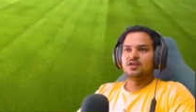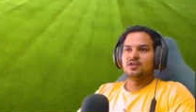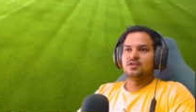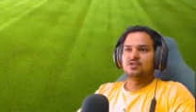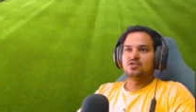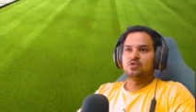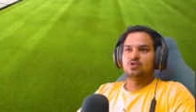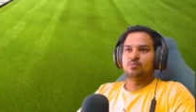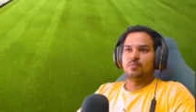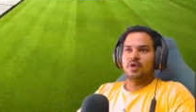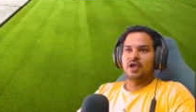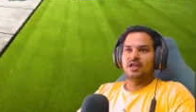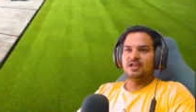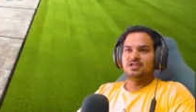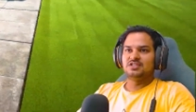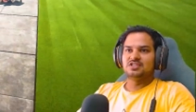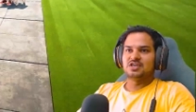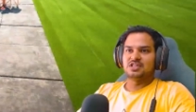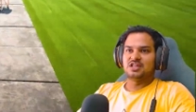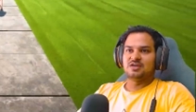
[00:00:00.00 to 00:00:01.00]
तो मैं
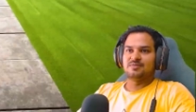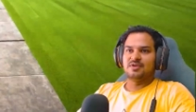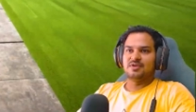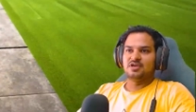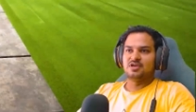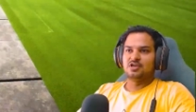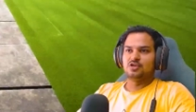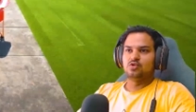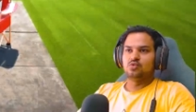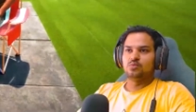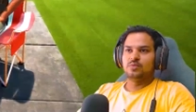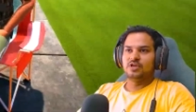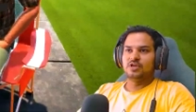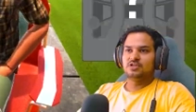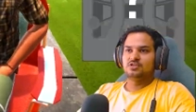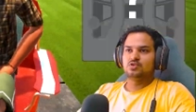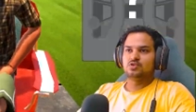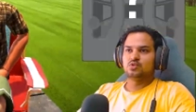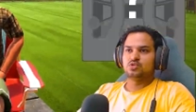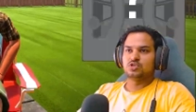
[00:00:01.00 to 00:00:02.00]
नहीं चाहता भाई ख़रीदूँ मैं
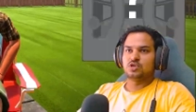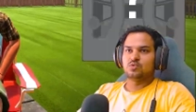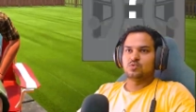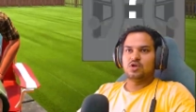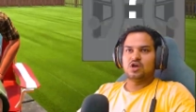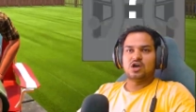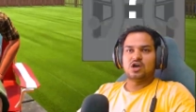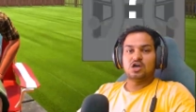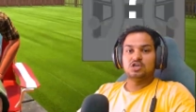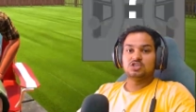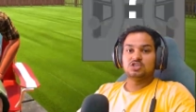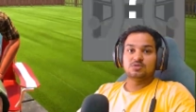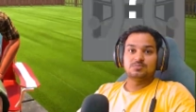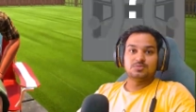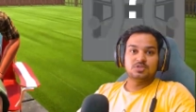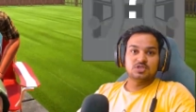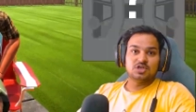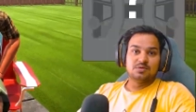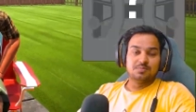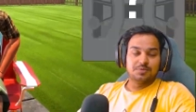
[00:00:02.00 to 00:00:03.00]
सोच रहा हूँ ना आज कम
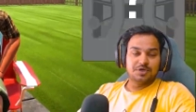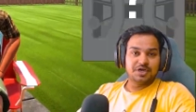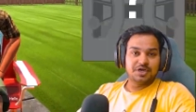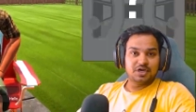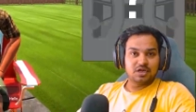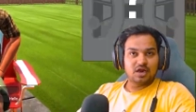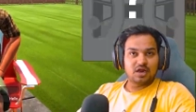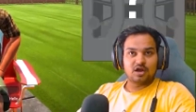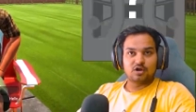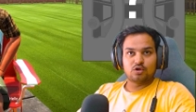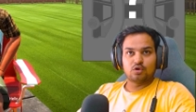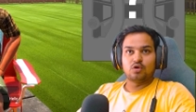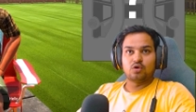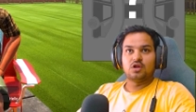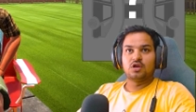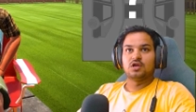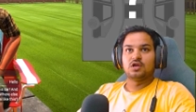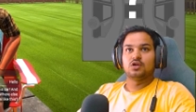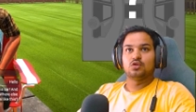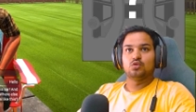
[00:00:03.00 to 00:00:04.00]
से कम डेढ़ लाख
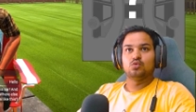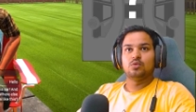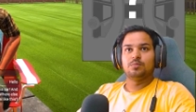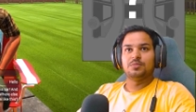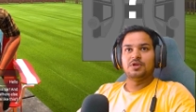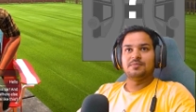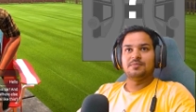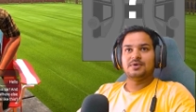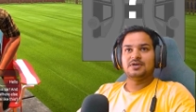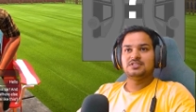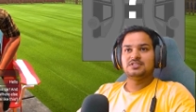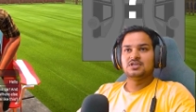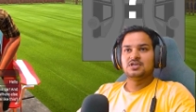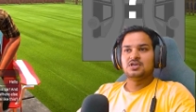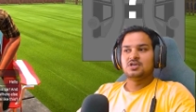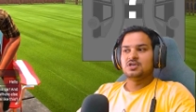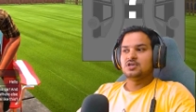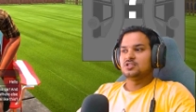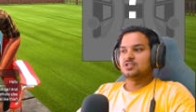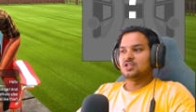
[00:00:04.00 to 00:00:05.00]
डॉलर कर दूँ अपने पास
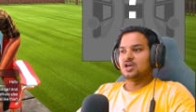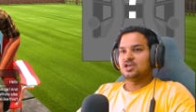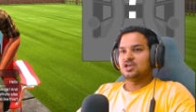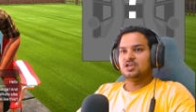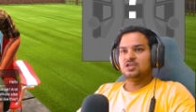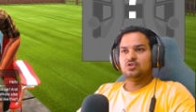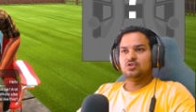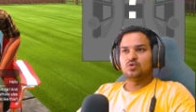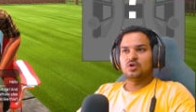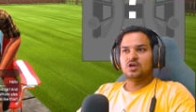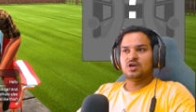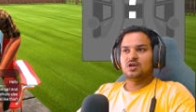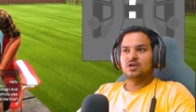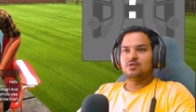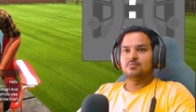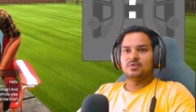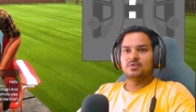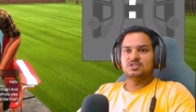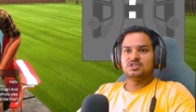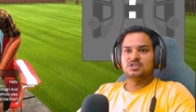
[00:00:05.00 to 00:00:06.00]
ताकि थोड़ा
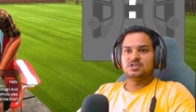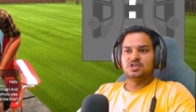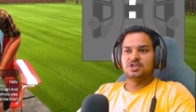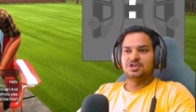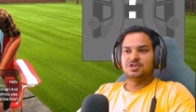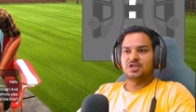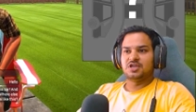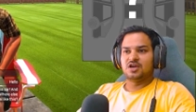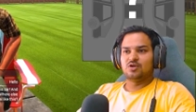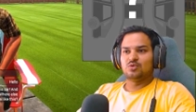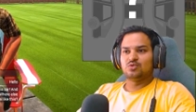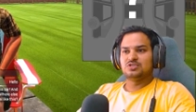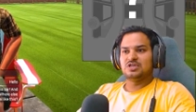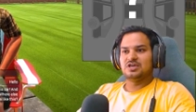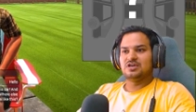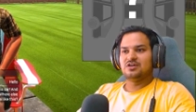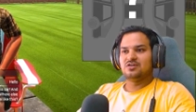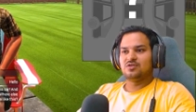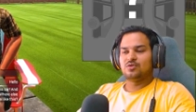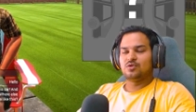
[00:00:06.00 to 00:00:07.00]
बजट ठीक ठाक हो
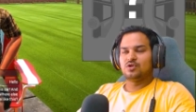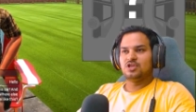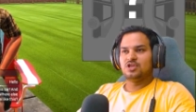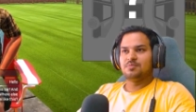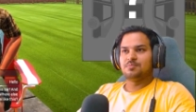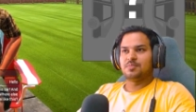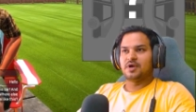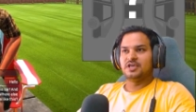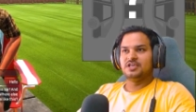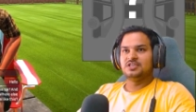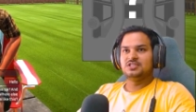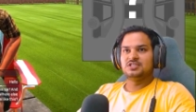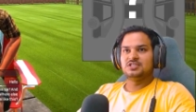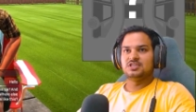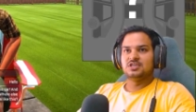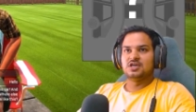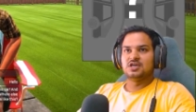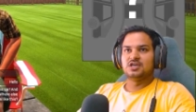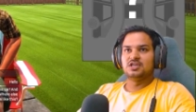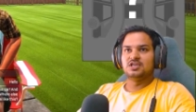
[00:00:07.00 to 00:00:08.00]
जाए और ये बाईस
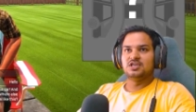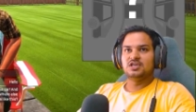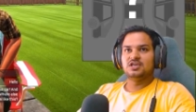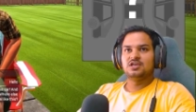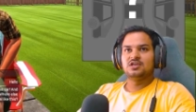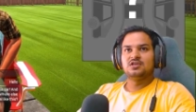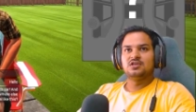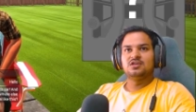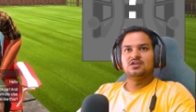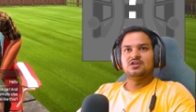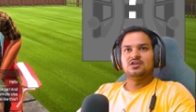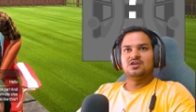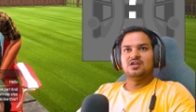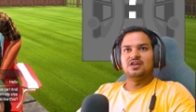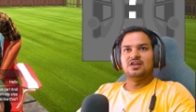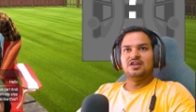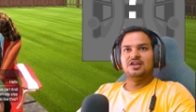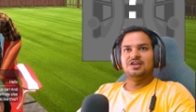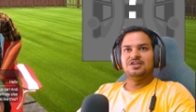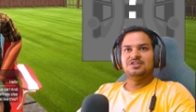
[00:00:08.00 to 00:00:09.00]
की गाड़ी है
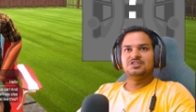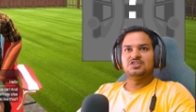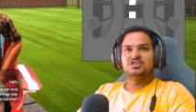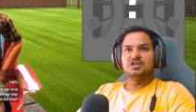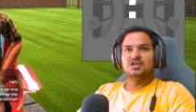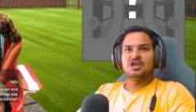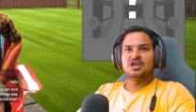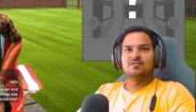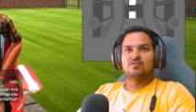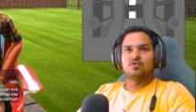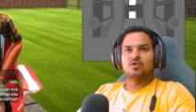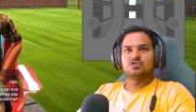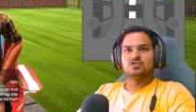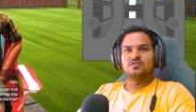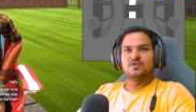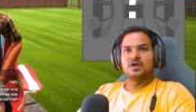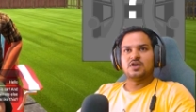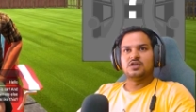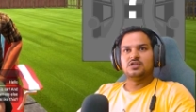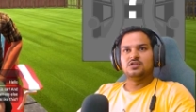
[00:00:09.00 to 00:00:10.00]
ले लेनी चाहिए क्या वॉक्स
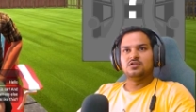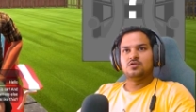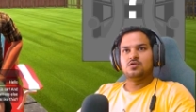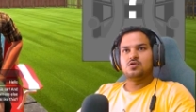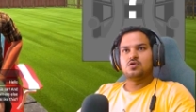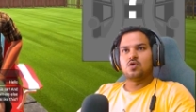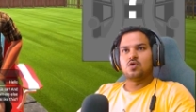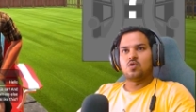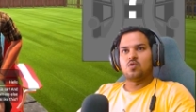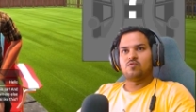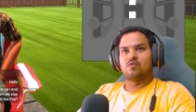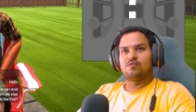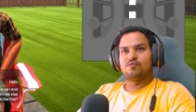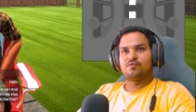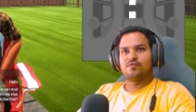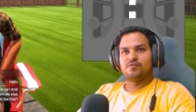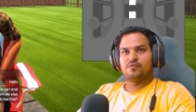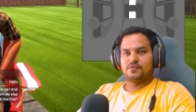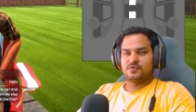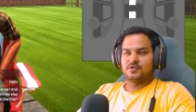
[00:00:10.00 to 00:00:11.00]
वैगन गॉफ
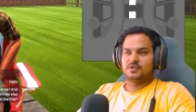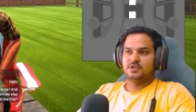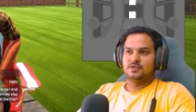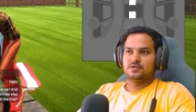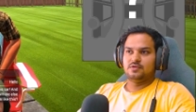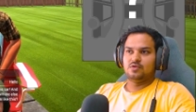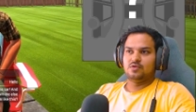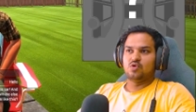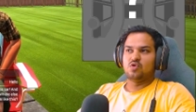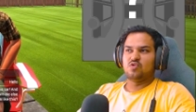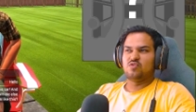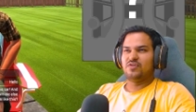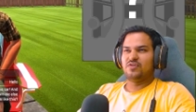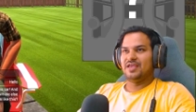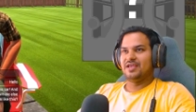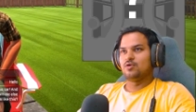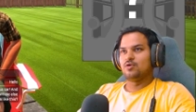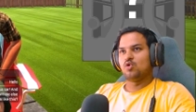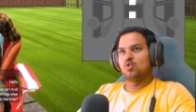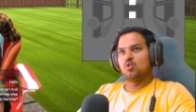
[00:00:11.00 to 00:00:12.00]

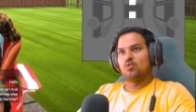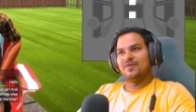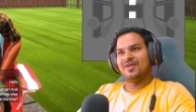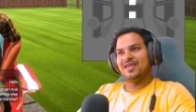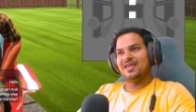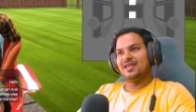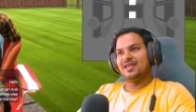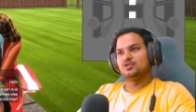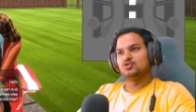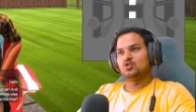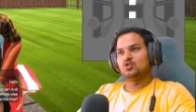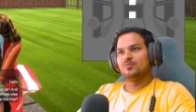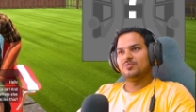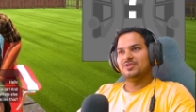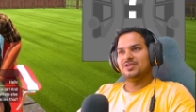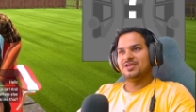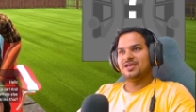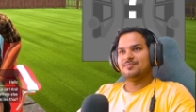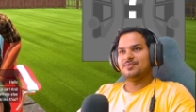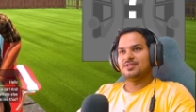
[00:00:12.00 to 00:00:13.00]
गोफे गोफे जो
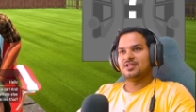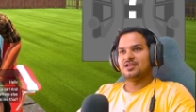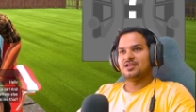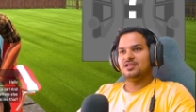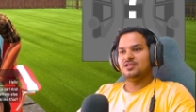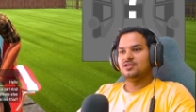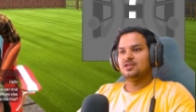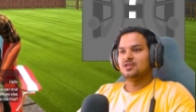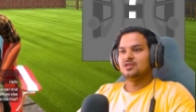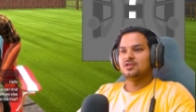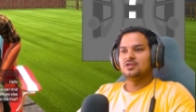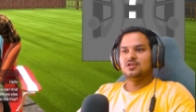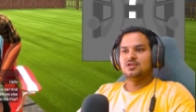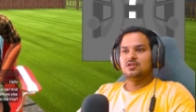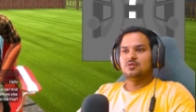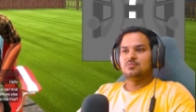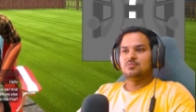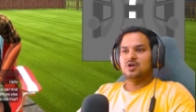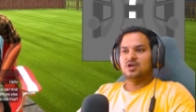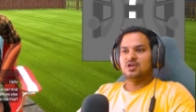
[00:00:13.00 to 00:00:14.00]
भी है पता नहीं
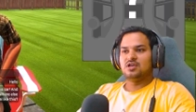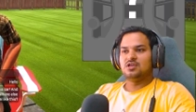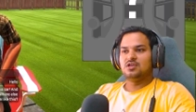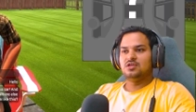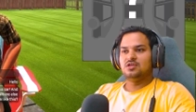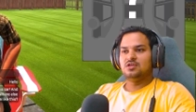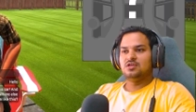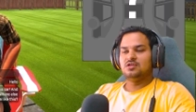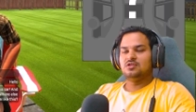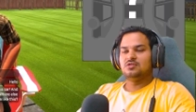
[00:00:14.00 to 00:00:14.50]
बाकी